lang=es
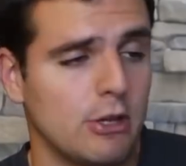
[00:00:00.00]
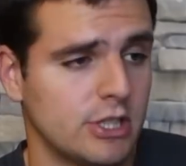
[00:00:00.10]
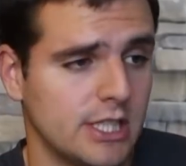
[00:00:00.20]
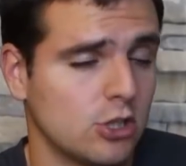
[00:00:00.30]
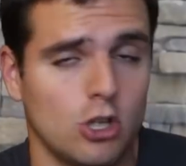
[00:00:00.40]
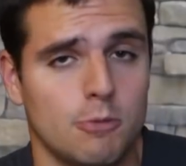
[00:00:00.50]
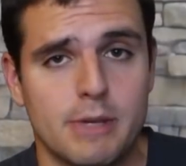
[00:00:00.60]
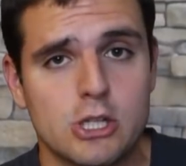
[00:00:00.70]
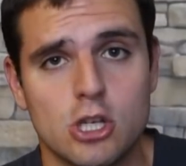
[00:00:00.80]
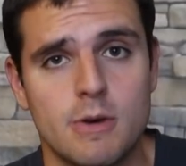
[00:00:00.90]
pero insisto y lo
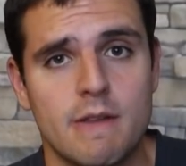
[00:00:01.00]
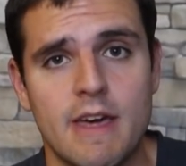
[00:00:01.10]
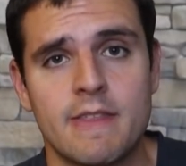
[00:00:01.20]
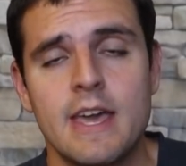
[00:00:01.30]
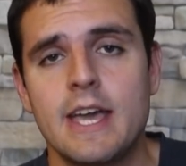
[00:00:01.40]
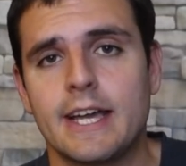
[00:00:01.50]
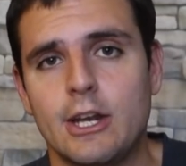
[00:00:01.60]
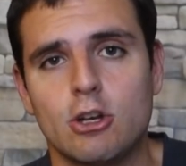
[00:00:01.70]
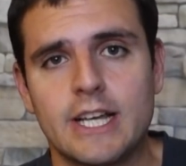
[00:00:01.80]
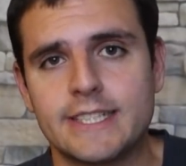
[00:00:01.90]
pienso de verdad,
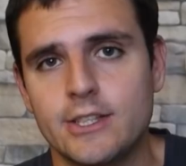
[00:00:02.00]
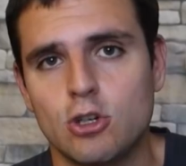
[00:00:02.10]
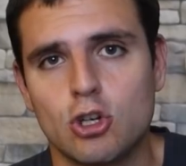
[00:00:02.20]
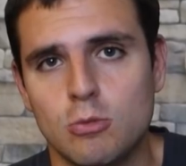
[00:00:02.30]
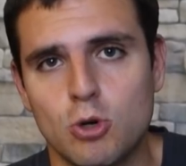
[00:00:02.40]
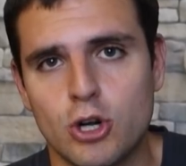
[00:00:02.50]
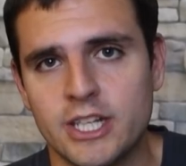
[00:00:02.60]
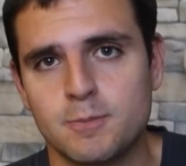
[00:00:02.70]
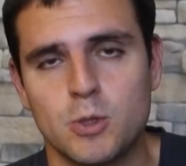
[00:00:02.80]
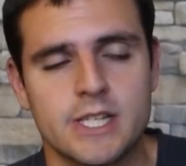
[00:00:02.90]
creo que ha sido como
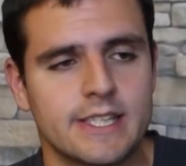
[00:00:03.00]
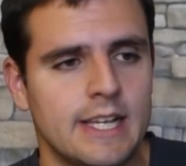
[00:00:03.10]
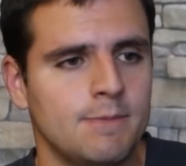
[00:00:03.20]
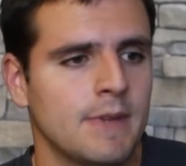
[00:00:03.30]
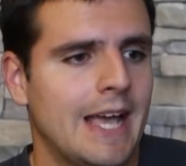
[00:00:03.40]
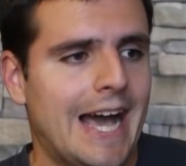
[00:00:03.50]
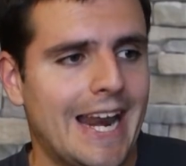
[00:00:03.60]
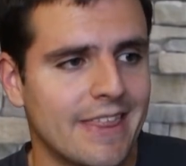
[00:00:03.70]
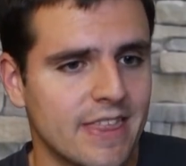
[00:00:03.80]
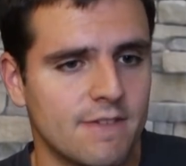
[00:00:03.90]
respuesta a
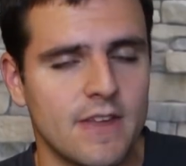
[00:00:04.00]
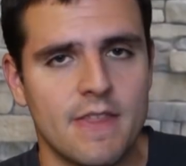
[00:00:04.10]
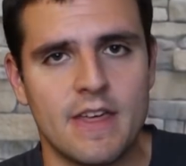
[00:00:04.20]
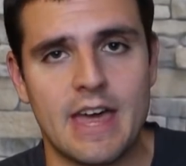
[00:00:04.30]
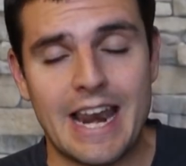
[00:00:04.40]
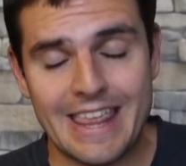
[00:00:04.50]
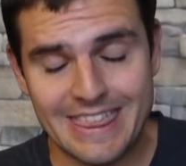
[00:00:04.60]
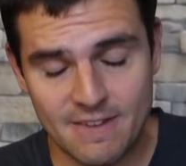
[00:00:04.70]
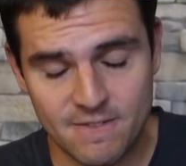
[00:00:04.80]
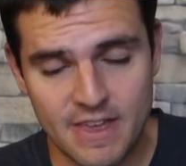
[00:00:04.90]
la zafiedad, a
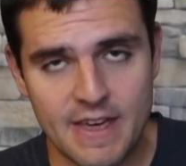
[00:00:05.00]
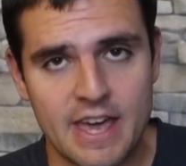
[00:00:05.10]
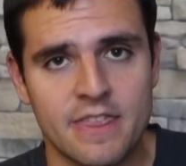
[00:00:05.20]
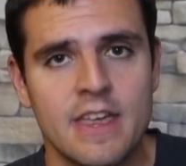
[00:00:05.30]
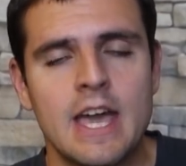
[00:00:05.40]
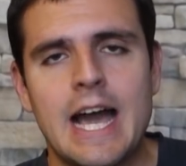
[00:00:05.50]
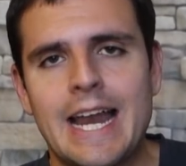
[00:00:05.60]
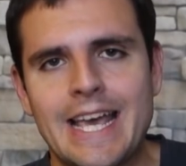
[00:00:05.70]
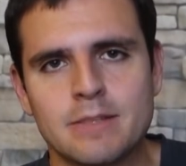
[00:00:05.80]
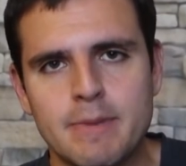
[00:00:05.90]
la
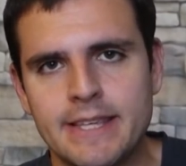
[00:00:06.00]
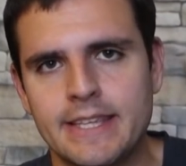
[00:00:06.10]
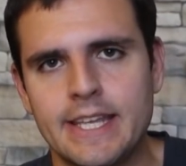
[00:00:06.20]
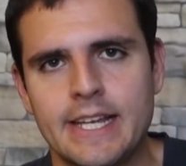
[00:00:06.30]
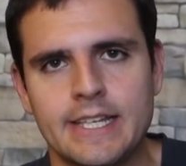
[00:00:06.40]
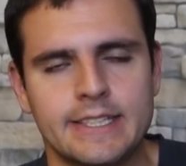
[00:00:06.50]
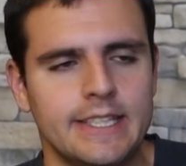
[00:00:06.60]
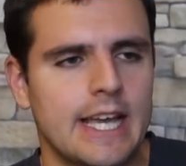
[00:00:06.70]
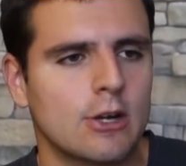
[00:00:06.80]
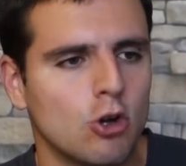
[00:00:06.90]
a las mentiras
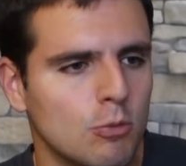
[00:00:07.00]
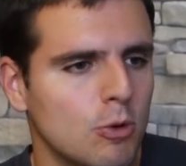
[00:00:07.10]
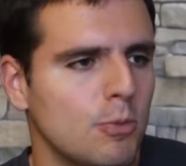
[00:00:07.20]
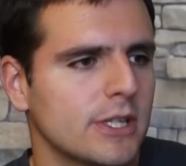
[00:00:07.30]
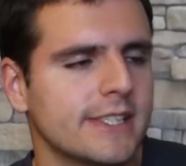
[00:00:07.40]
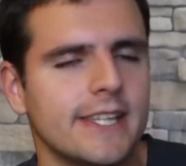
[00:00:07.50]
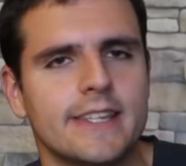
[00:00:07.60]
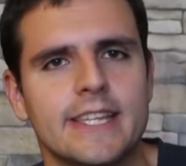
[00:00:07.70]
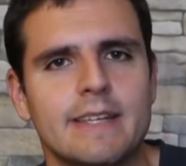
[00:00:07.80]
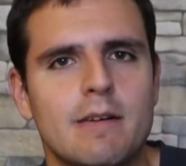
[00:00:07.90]
y a cómo pues te
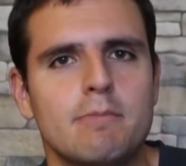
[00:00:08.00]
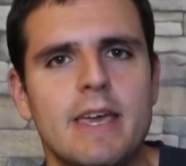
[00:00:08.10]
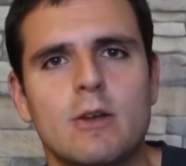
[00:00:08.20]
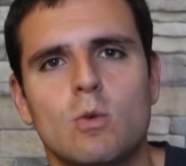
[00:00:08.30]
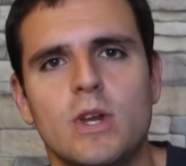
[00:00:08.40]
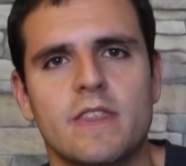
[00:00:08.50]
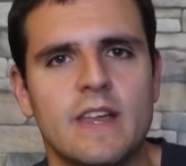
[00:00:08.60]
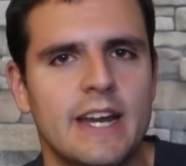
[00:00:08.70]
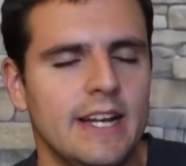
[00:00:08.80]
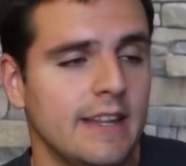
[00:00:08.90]
intentaban
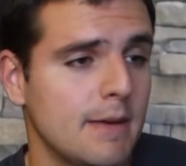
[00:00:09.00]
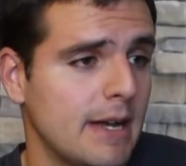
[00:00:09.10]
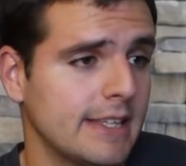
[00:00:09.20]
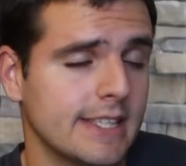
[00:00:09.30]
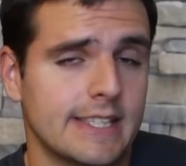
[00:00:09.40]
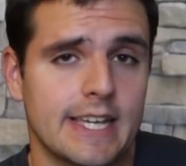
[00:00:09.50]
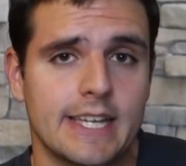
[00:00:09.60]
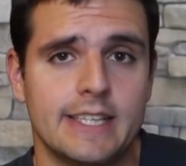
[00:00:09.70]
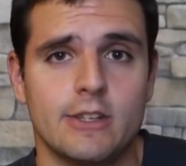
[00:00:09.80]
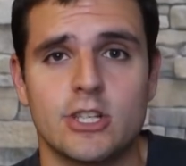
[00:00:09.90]
vehiculizar el debate esta
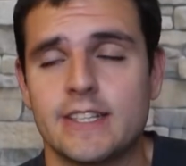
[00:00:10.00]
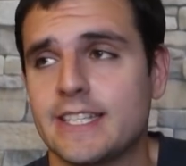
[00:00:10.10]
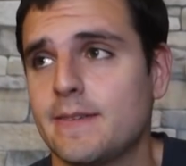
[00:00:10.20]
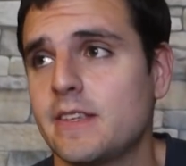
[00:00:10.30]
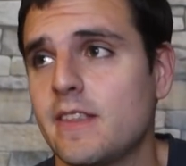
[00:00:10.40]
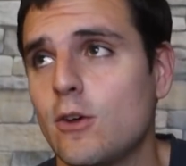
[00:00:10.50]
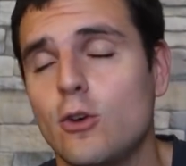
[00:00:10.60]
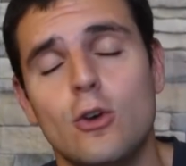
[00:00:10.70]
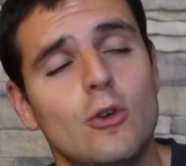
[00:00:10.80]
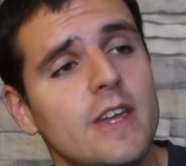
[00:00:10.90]
gente. O sea, te estaban diciendo,
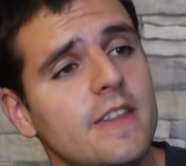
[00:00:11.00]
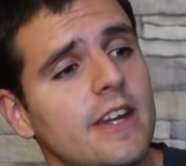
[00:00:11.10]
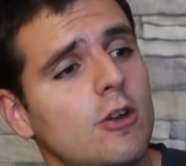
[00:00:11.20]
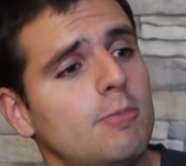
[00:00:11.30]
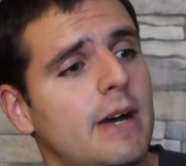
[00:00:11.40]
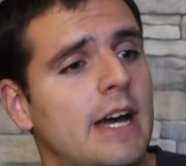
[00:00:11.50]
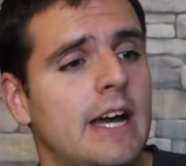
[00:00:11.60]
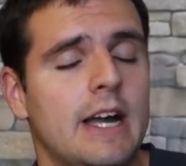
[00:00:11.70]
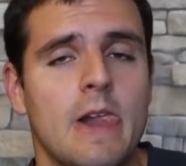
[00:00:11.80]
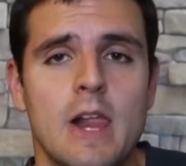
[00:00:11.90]
no, no hay dinero
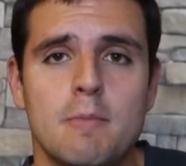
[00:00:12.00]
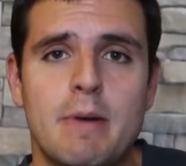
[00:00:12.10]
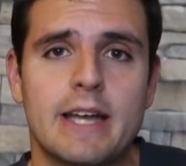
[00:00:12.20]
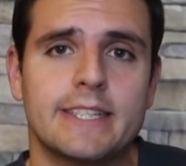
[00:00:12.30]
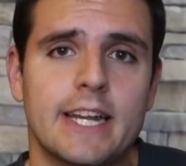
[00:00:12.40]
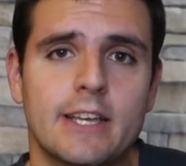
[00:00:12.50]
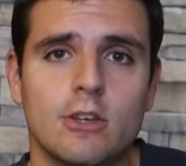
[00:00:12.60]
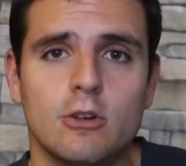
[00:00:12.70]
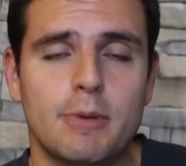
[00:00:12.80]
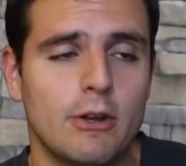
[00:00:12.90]
para para
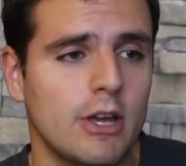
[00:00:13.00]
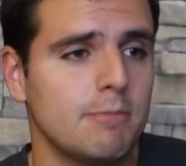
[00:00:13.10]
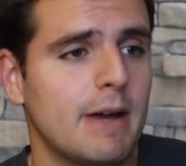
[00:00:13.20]
Sergio, pero hay